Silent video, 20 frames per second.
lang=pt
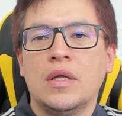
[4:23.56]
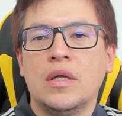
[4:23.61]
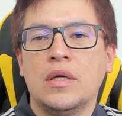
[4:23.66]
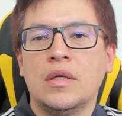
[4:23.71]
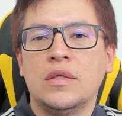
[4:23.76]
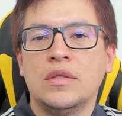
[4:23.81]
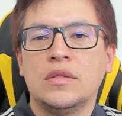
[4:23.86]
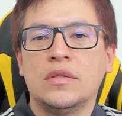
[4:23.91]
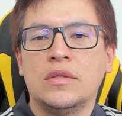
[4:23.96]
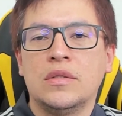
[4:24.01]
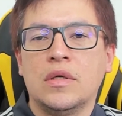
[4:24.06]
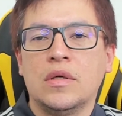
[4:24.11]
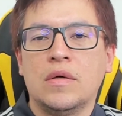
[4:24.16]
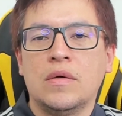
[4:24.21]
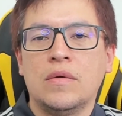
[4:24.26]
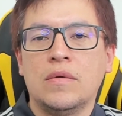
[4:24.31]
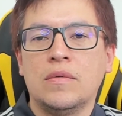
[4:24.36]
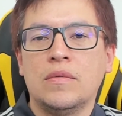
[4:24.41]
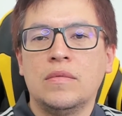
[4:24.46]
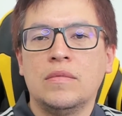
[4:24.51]
eles
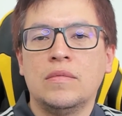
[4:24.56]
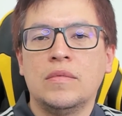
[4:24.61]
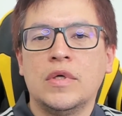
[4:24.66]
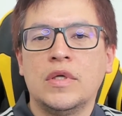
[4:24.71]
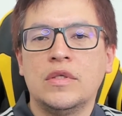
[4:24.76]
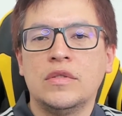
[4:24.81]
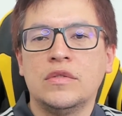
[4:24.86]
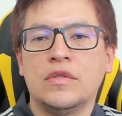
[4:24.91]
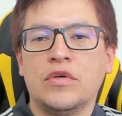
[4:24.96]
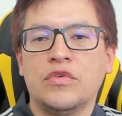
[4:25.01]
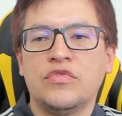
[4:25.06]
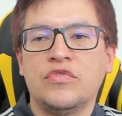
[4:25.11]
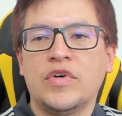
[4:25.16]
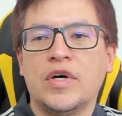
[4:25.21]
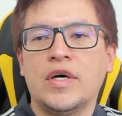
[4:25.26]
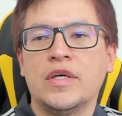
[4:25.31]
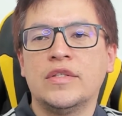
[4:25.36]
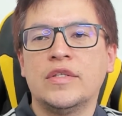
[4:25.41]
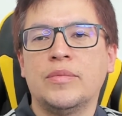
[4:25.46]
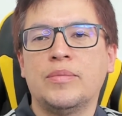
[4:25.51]
não eles não
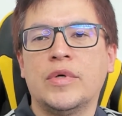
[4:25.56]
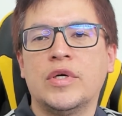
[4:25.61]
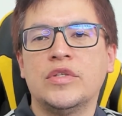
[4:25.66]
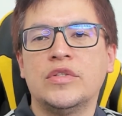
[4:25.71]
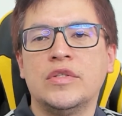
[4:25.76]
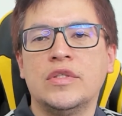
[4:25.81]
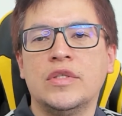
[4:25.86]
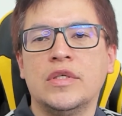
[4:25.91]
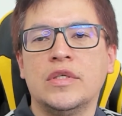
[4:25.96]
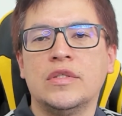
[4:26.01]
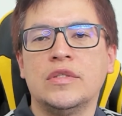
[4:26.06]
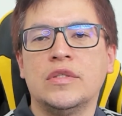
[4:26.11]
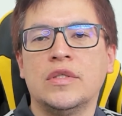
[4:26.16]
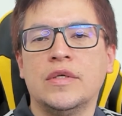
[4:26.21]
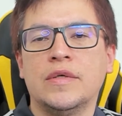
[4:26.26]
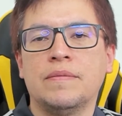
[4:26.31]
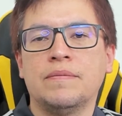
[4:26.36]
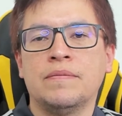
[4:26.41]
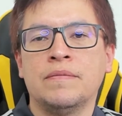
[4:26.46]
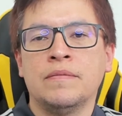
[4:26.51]
fazem a parte deles,
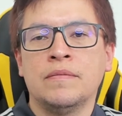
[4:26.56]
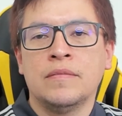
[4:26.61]
né?